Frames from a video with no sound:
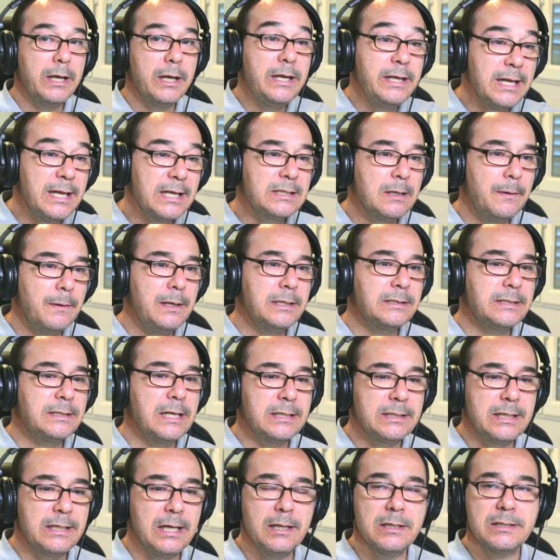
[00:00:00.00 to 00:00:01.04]
Y ya sabéis que
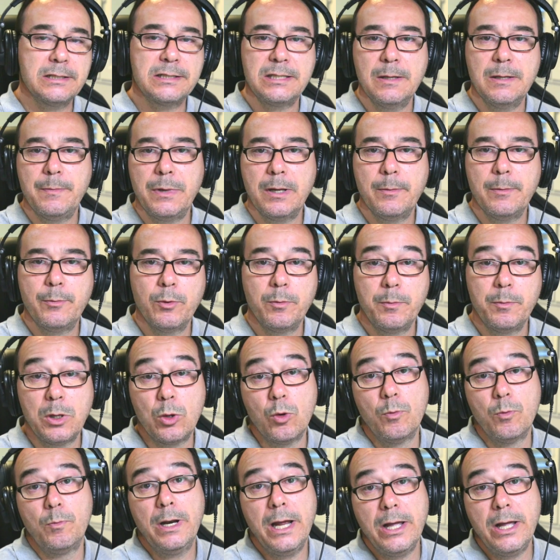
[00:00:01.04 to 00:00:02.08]
es que siempre por mi
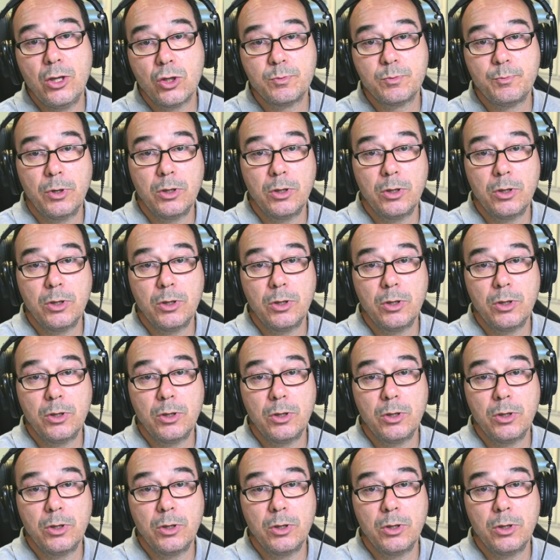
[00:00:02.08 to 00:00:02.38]
cumpleaños,